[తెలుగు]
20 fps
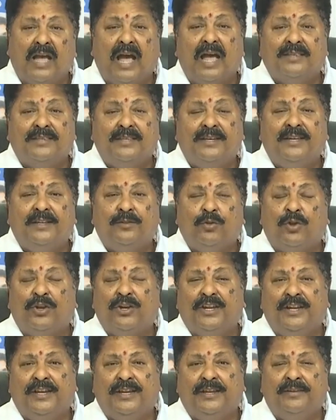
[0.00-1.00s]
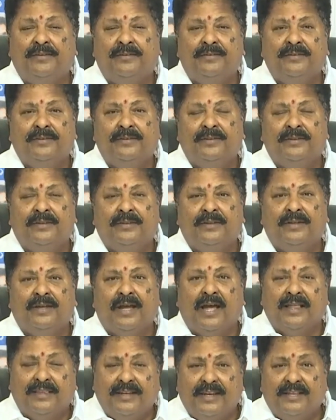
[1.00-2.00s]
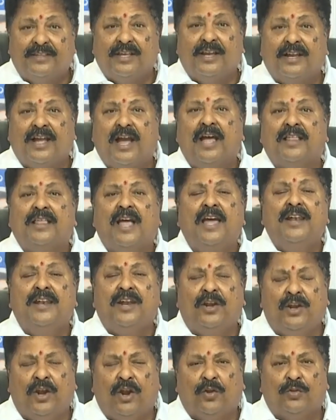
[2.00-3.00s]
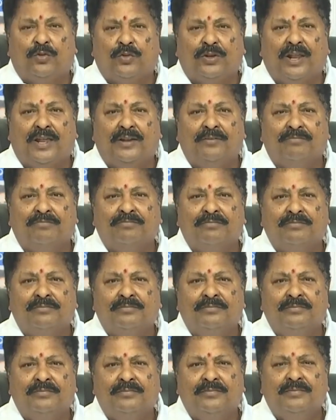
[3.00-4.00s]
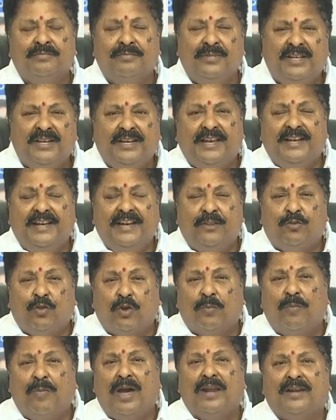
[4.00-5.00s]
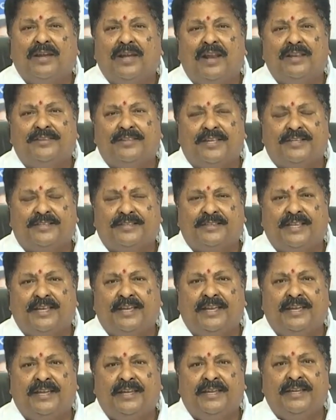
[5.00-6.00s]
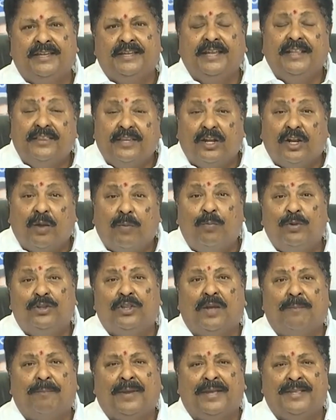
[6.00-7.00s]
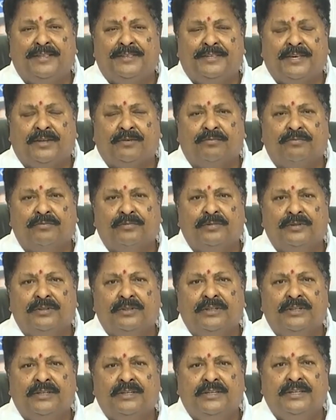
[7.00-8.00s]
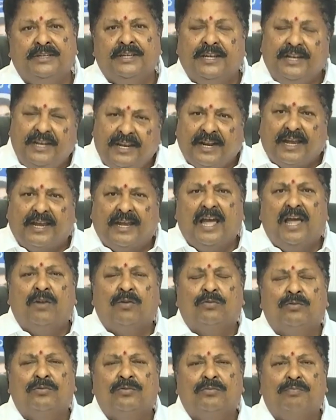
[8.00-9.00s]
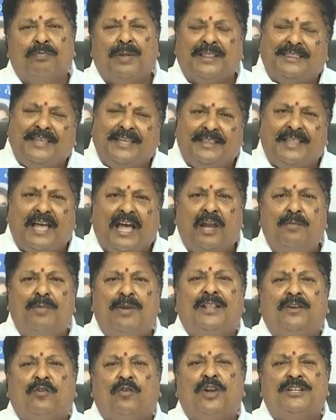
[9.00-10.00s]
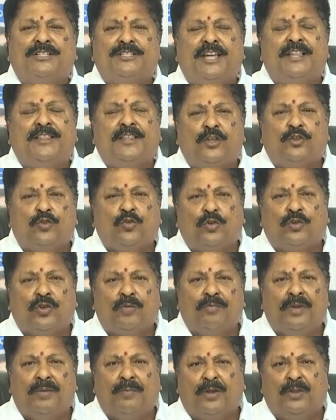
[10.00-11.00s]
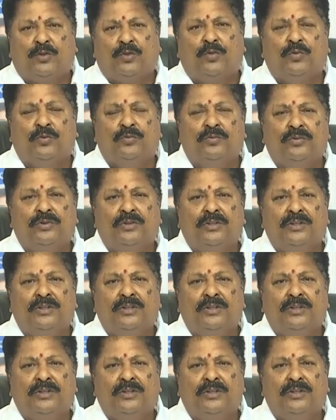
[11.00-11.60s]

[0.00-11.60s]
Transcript: దాచిని దొరికిని అది నిజం కాదా అని నన్ను అడుగుతున్నాను మీరు ఎన్ని దుర్మార్గాలు చేస్తే ఇంత డబ్బు సంపాదించారు ఇన్ని రకాలు ప్రతి దాని మీద కూడా స్టే తెచ్చుకుంటాం మీ బతుకు